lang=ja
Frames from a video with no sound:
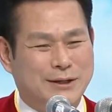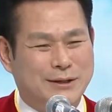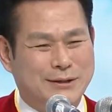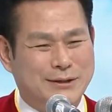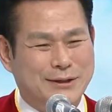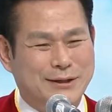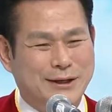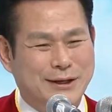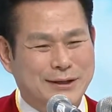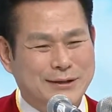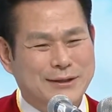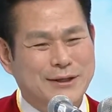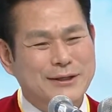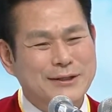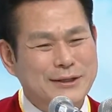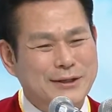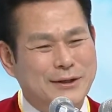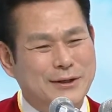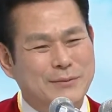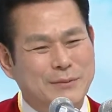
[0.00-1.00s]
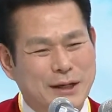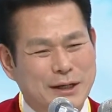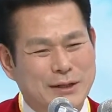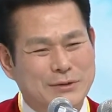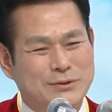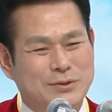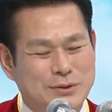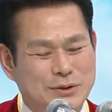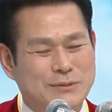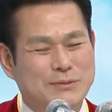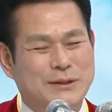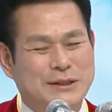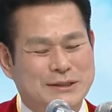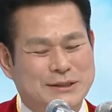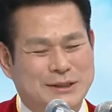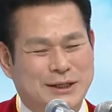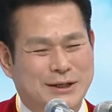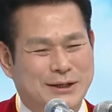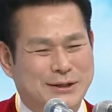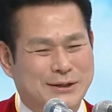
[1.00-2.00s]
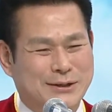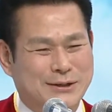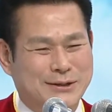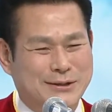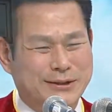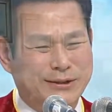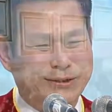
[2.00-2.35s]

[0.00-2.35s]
うと思っているから、どれほど怖い